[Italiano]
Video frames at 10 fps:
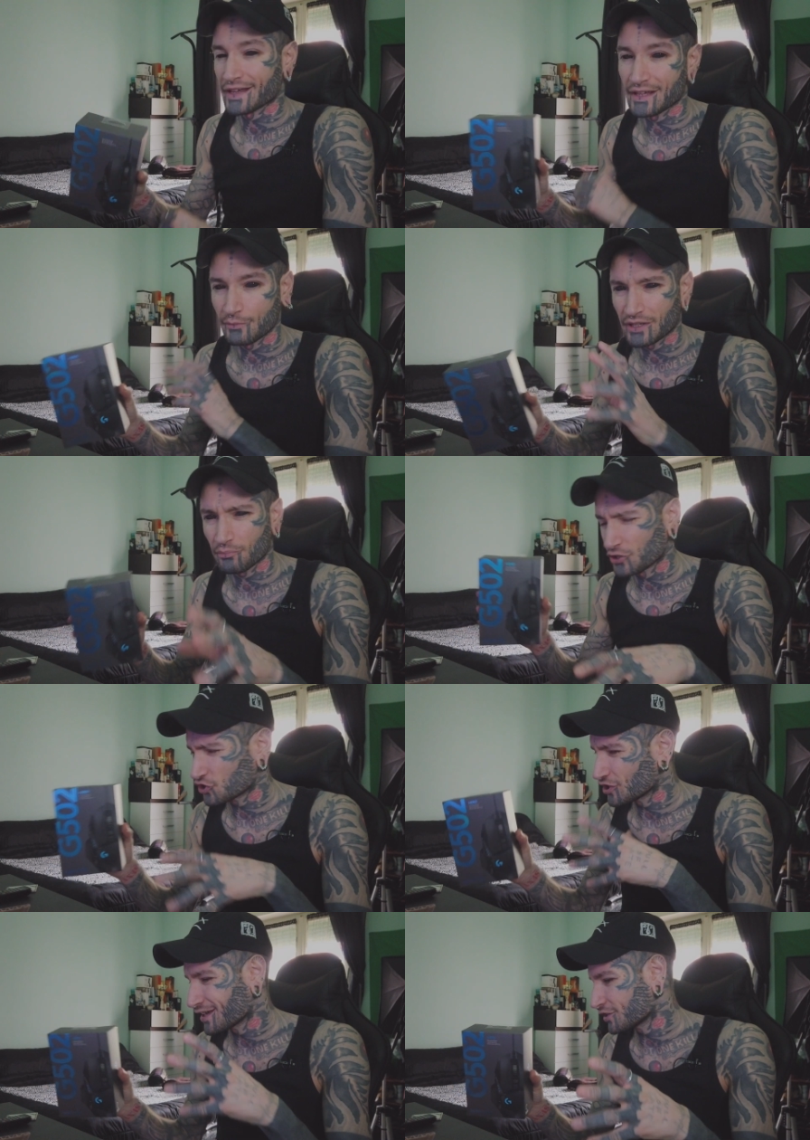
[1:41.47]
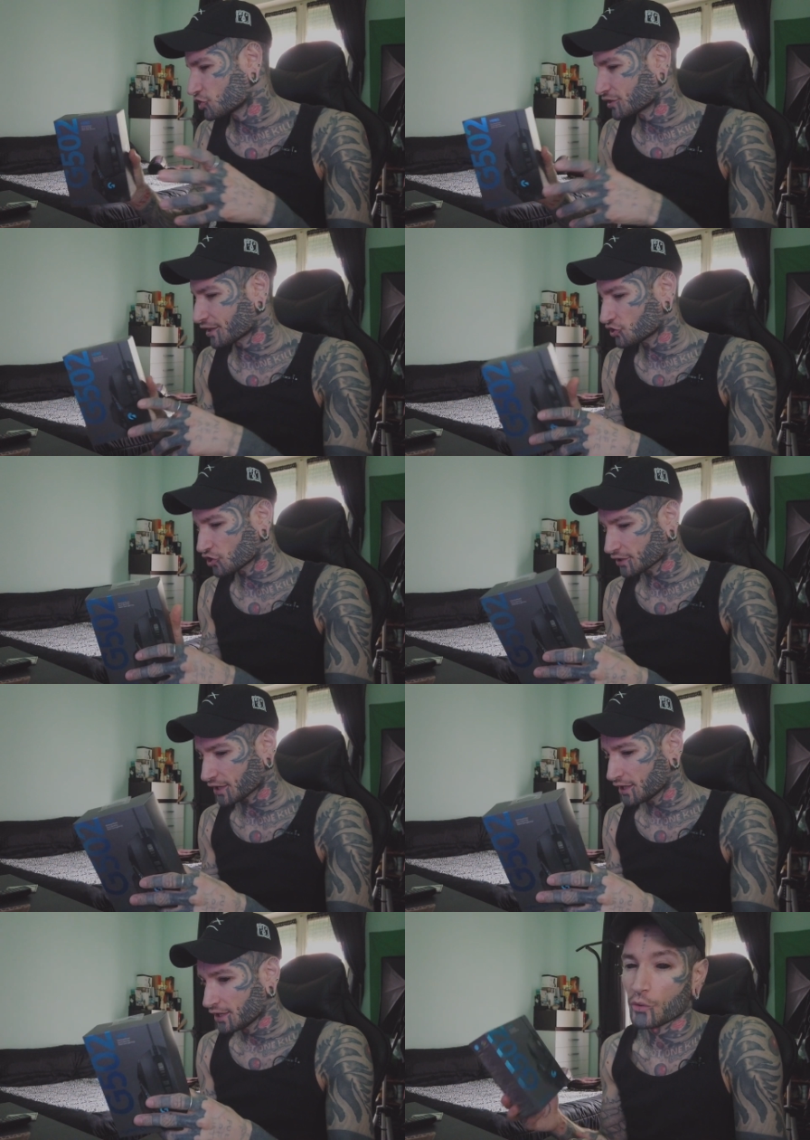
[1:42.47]
gaming pc eccetera
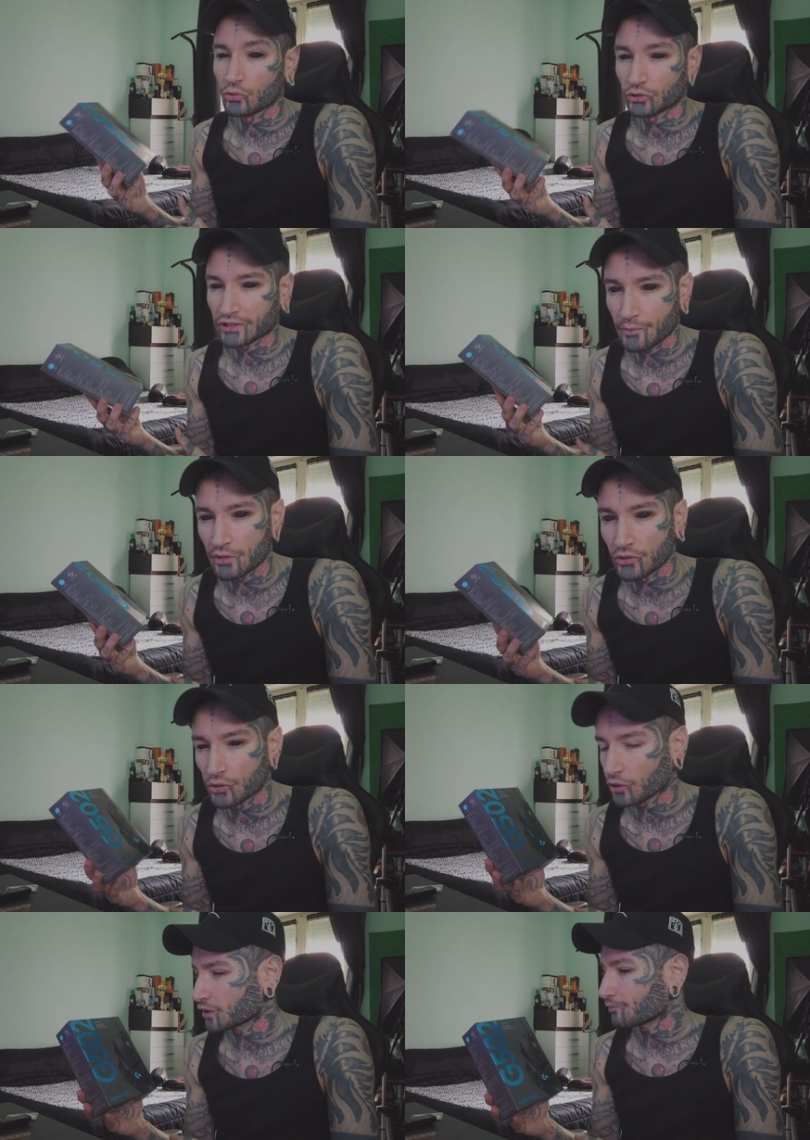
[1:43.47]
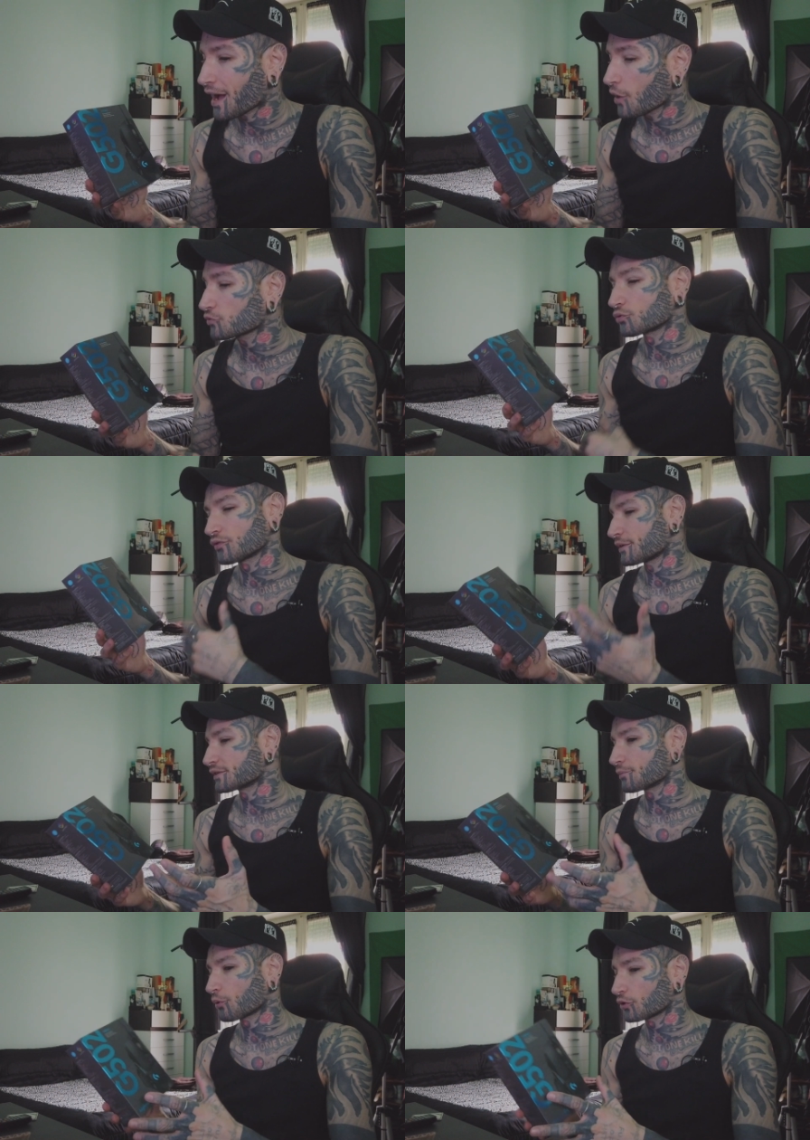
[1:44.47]
eccetera è uno tra i migliori mouse
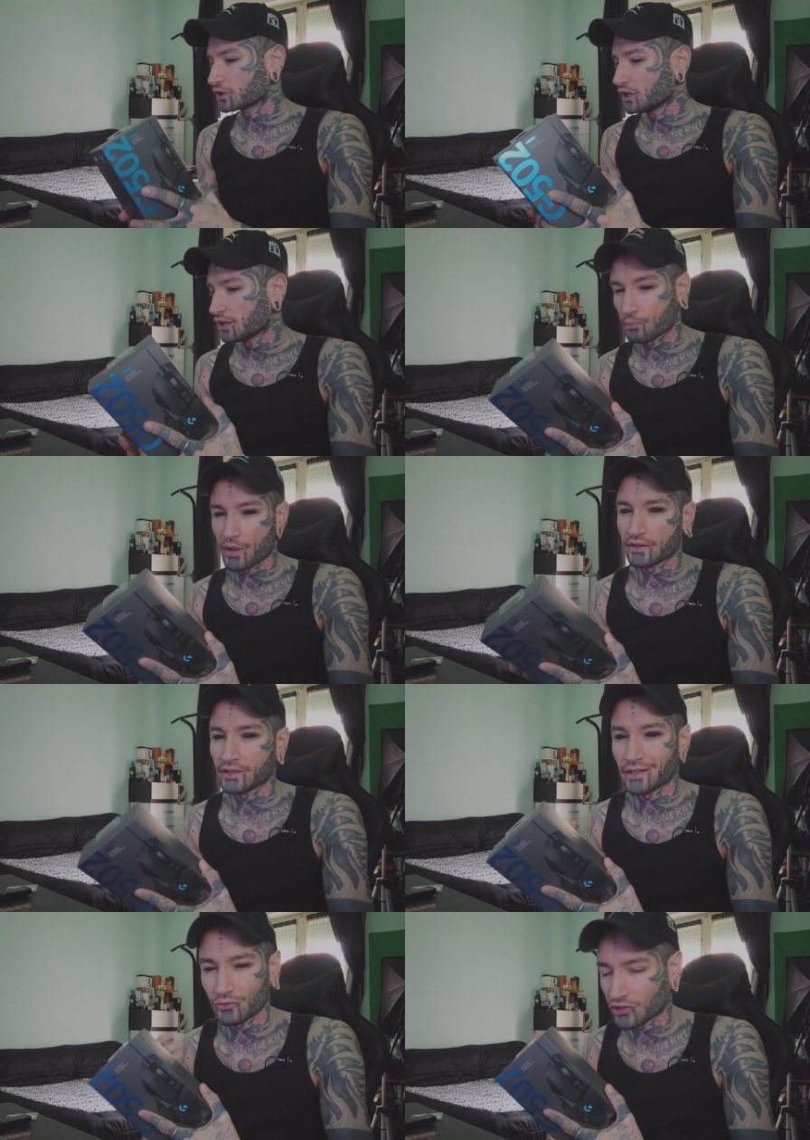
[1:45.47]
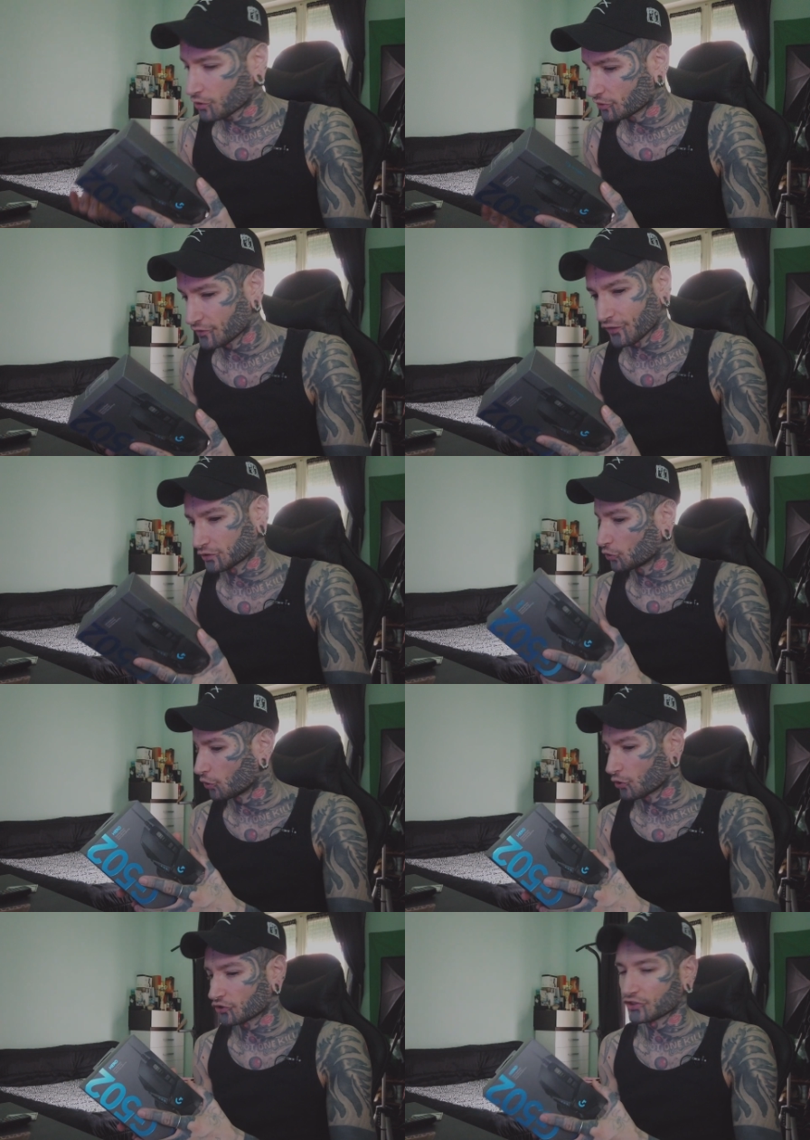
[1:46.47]
ovviamente poi dipende da un sacco di
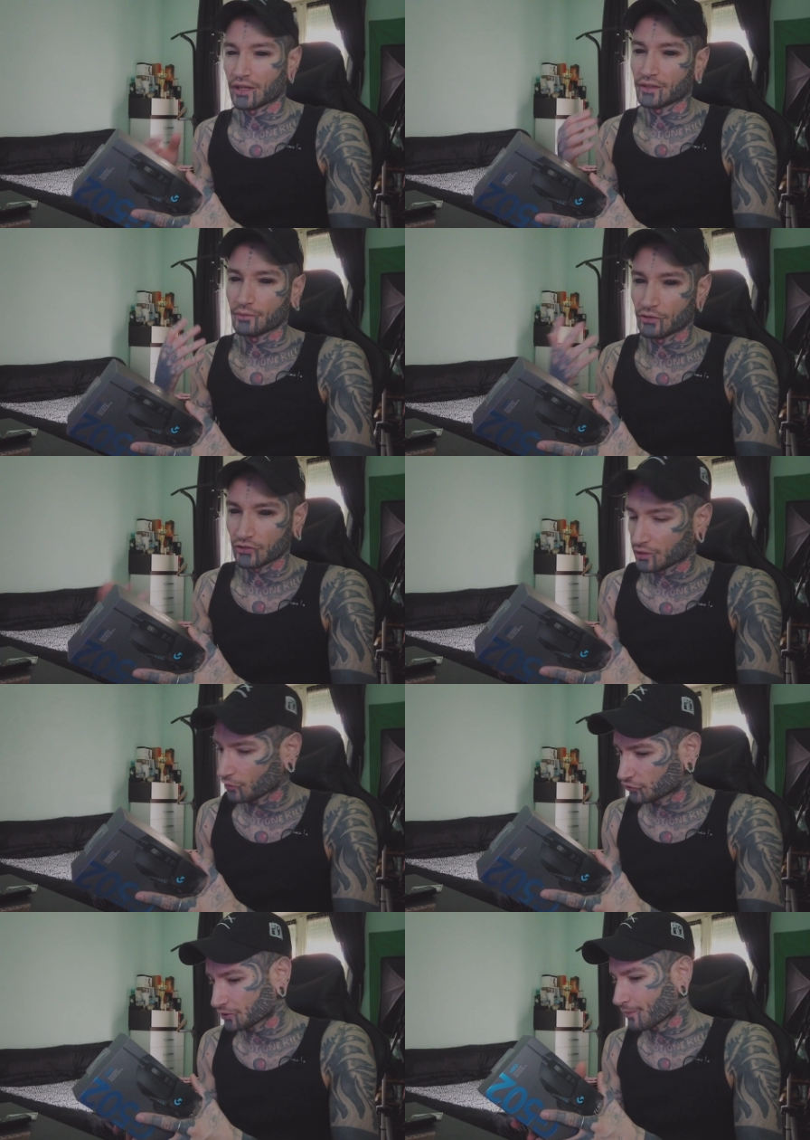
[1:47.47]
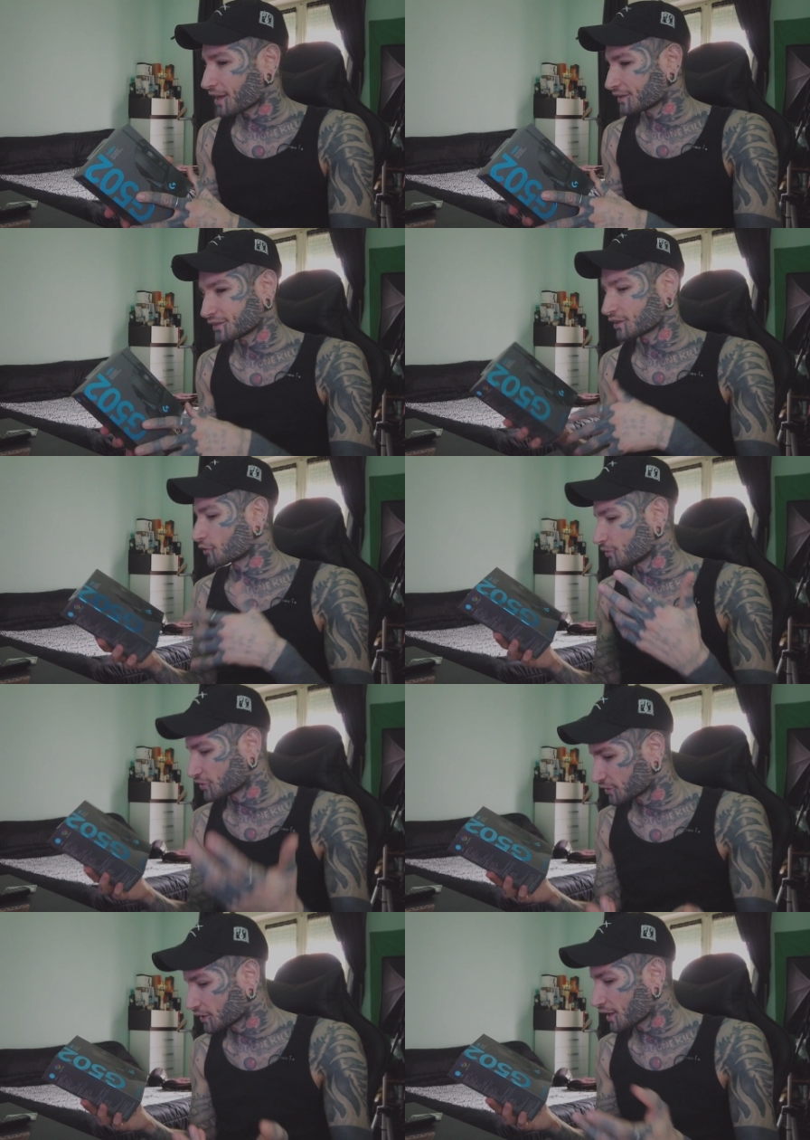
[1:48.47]
fattori se dalla dimensione delle vostre mani se da come
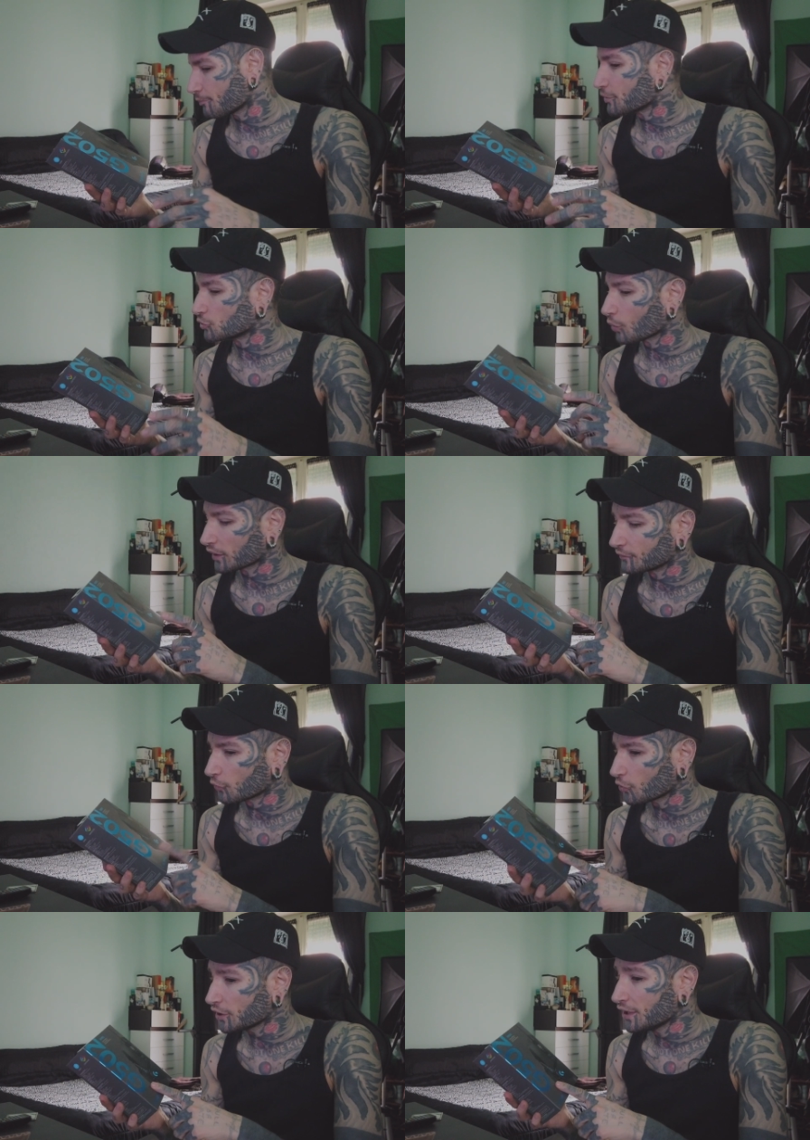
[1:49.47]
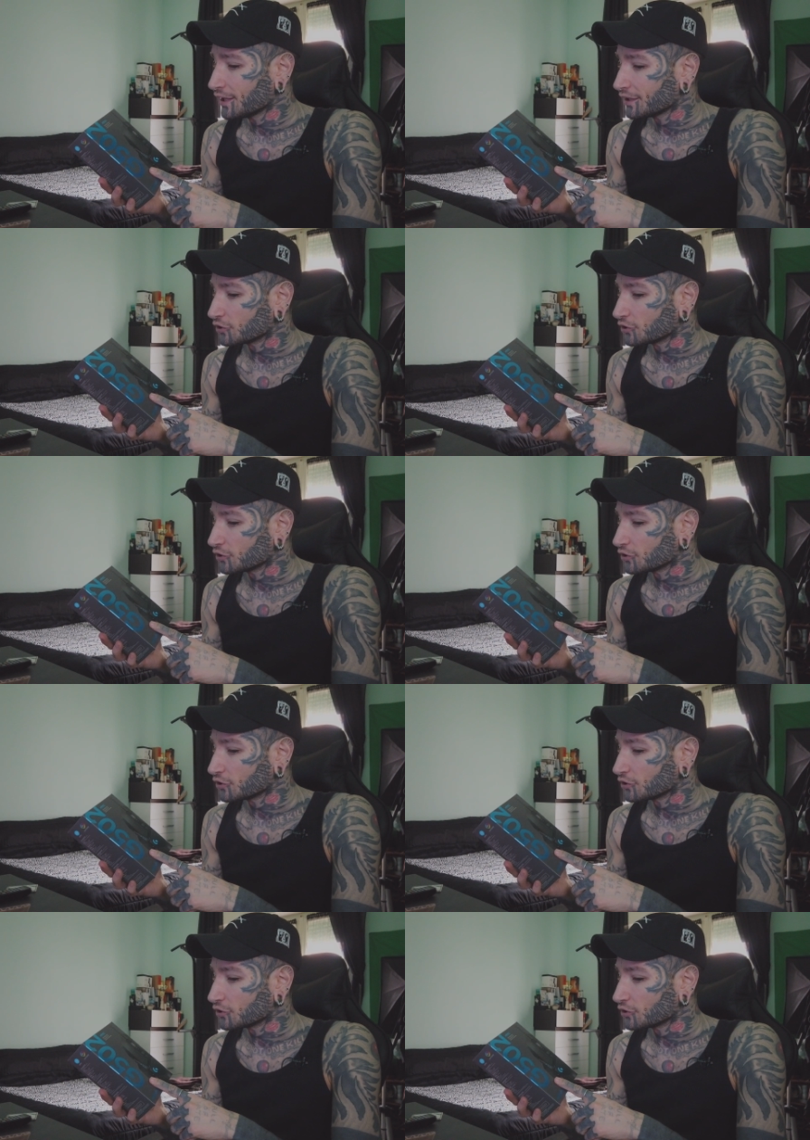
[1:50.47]
siete abituati voi